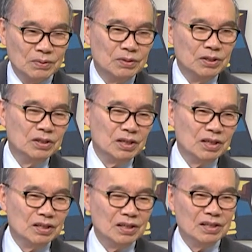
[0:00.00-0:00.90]
징역
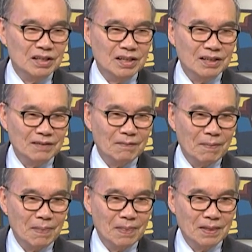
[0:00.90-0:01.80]
갈 거 아니냐.
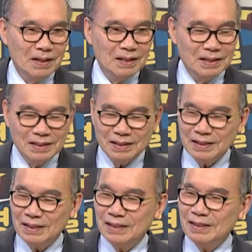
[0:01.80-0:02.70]
응?
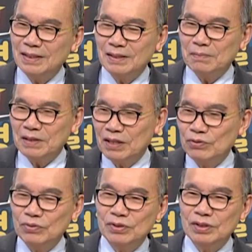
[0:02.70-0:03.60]
그래서 이제
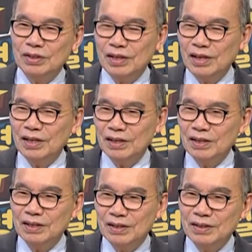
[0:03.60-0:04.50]
받아줬는데
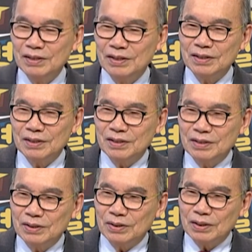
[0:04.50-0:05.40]

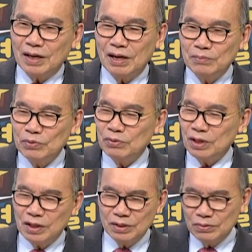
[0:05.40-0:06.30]

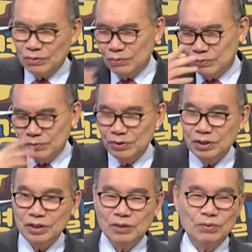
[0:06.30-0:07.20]
감동해가지고
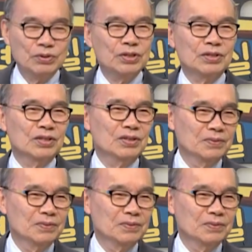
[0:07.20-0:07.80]
울더니 고쳤어요.